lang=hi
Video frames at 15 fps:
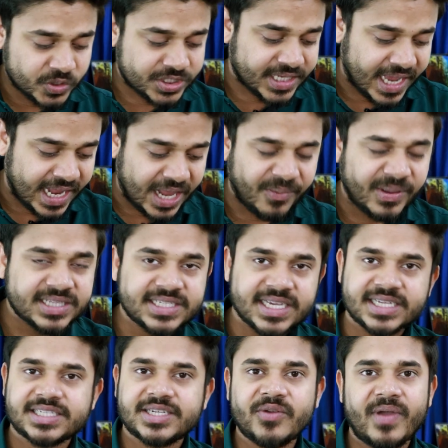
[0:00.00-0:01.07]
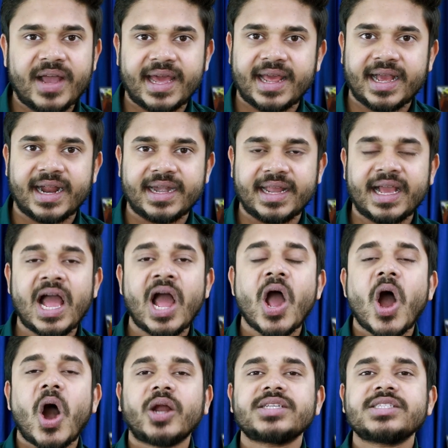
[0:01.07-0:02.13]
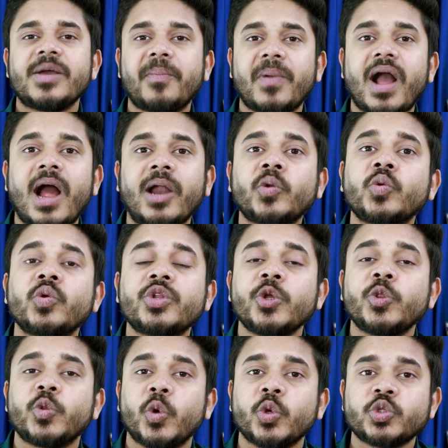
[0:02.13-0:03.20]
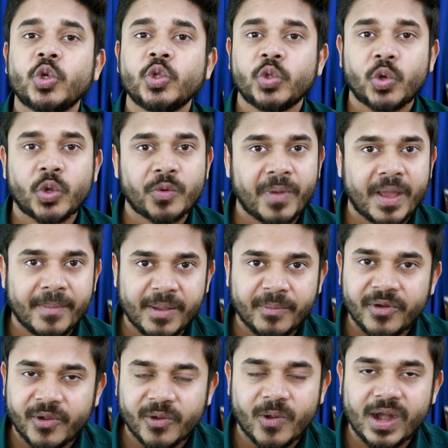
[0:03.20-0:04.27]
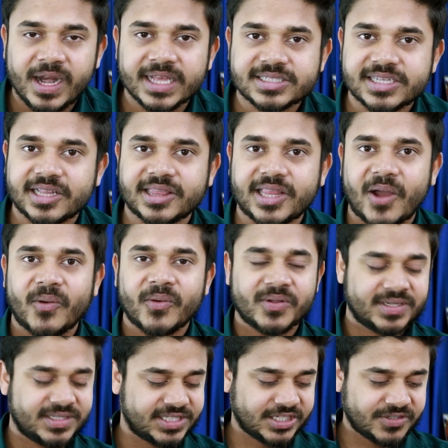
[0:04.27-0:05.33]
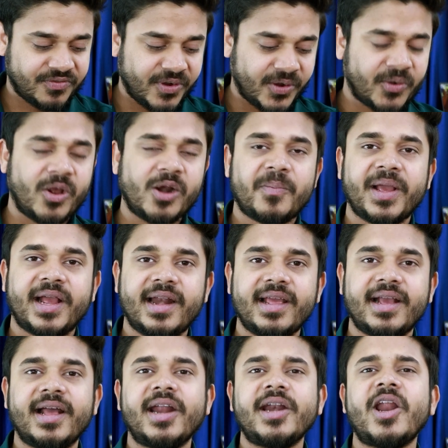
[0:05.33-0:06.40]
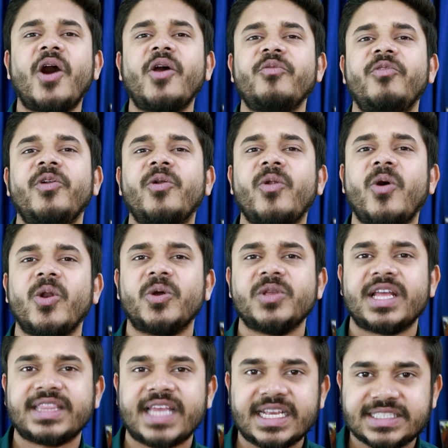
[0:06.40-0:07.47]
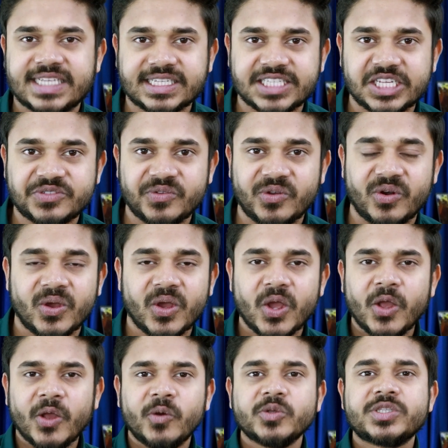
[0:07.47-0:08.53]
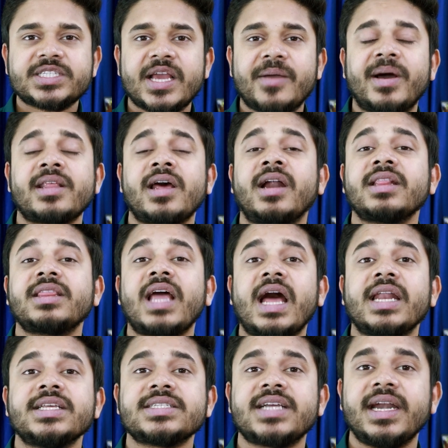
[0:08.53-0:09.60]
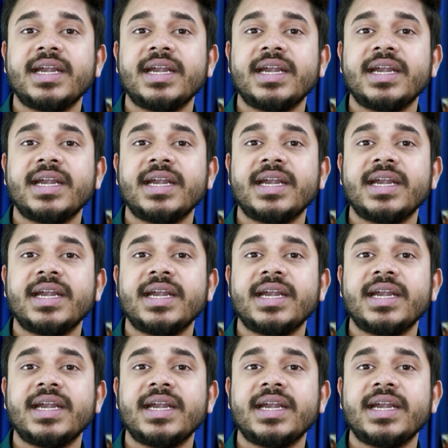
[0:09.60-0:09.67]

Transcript: उसके अलावा जीएसटी वगैरह कटेगा और सब काट कूट के दो सौ दो रुपए मैं विड्रॉल ले सकता हूं जस्ट विड्रॉल पे क्लिक करना और विड्रॉल हो जाता है सक्सेसफुल उसके बाद 48